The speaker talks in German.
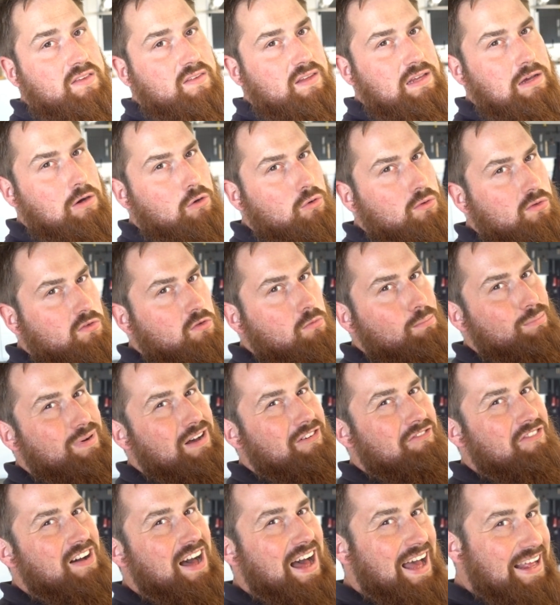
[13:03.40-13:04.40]
jetzt hier auch noch so ein
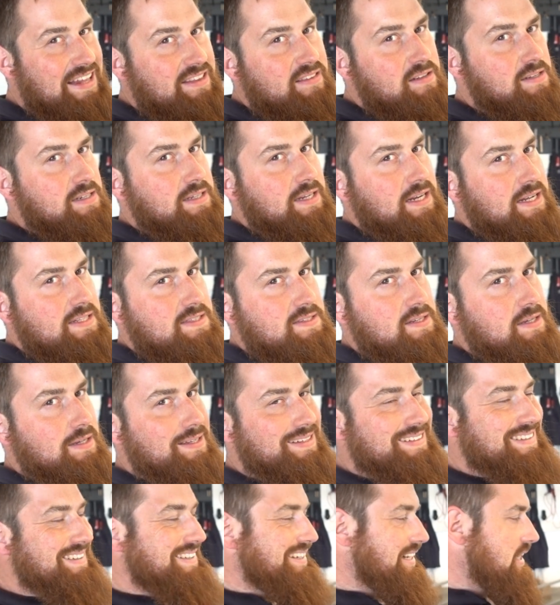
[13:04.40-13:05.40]
paar vereinzelte Kratzer
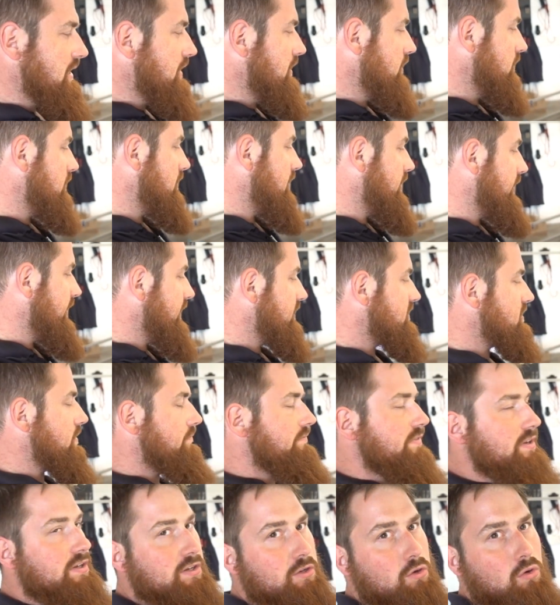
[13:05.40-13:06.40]
drin, allerdings
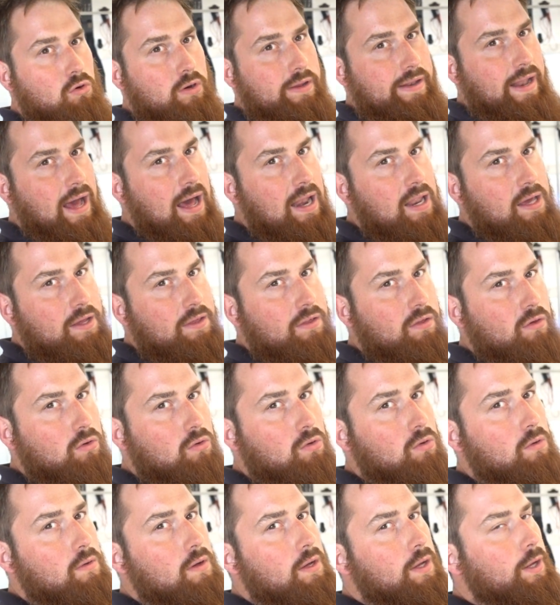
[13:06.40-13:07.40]
haben wir hier die
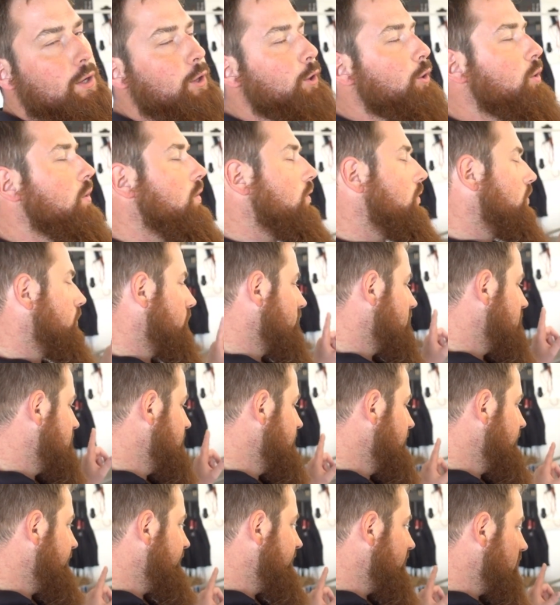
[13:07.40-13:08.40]
Originallackierung und
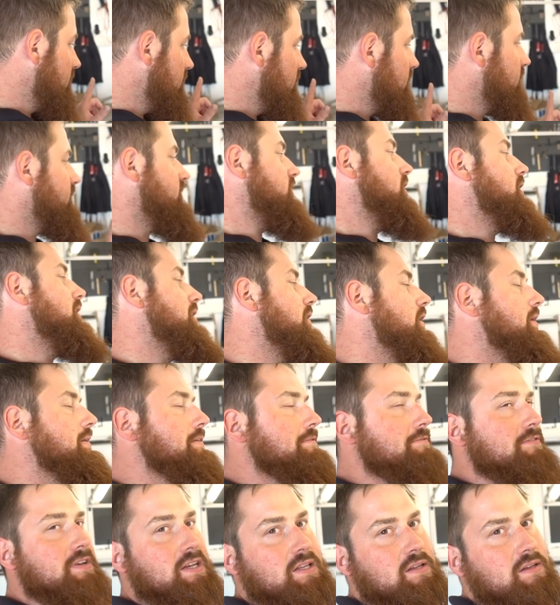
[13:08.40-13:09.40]
hier finde ich jetzt eigentlich
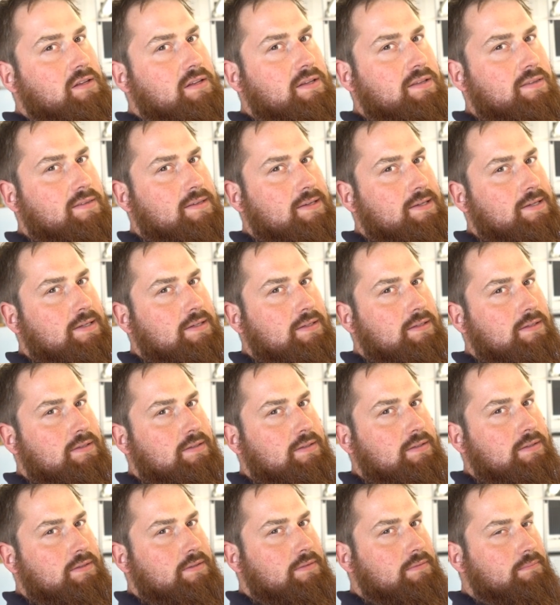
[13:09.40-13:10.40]
relativ wichtig, diese
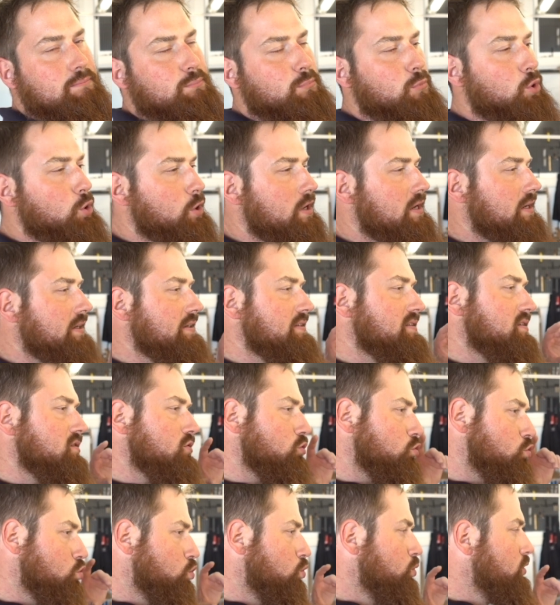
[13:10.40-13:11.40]

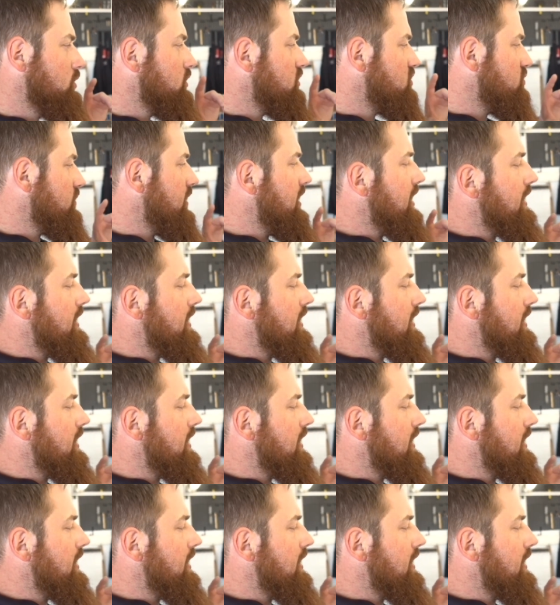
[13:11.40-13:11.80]
möglichst gut zu